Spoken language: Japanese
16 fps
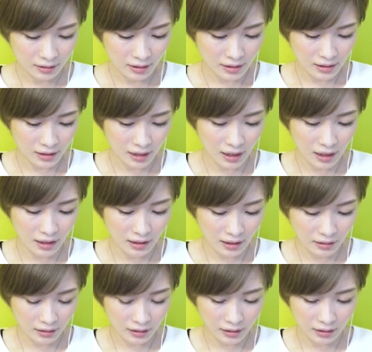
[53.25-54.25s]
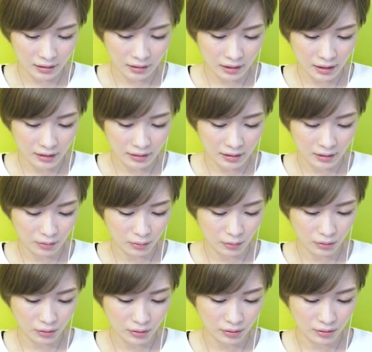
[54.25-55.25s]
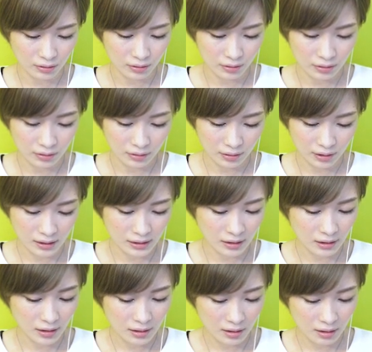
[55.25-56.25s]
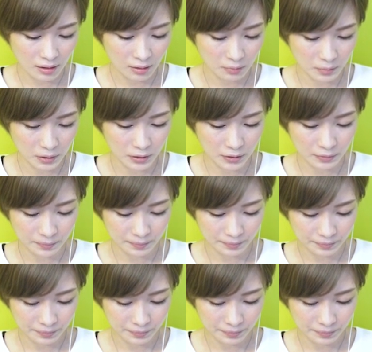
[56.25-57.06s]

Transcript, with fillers: で、自警団に入ってるという感じなんですけれども、